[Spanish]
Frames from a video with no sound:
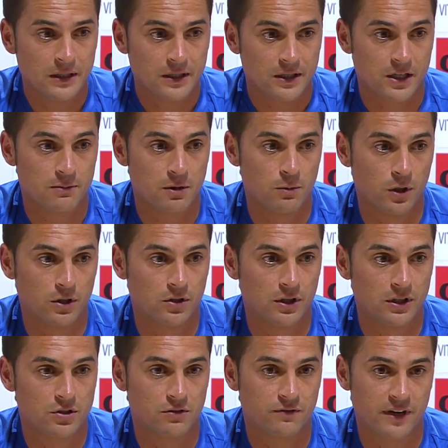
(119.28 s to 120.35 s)
y hemos vuelto a
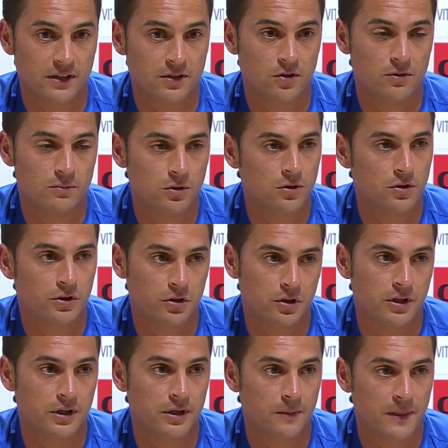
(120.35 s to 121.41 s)
enchufar a todo el mundo. Yo creo
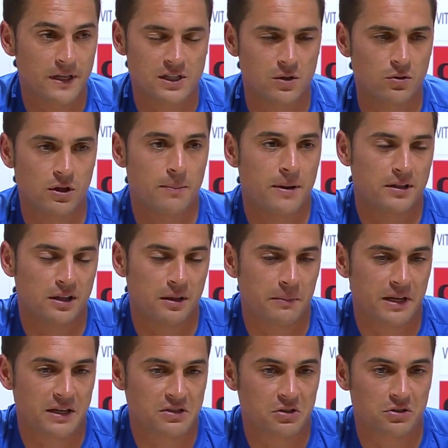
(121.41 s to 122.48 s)
que la segunda parte
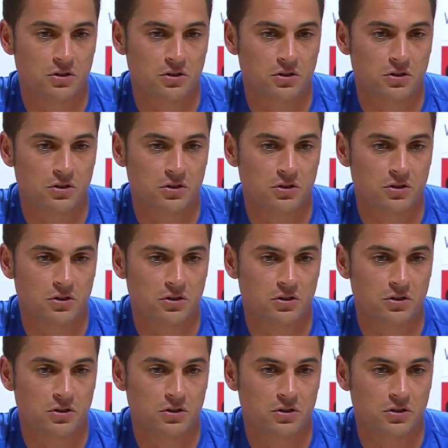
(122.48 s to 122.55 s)
también ha sido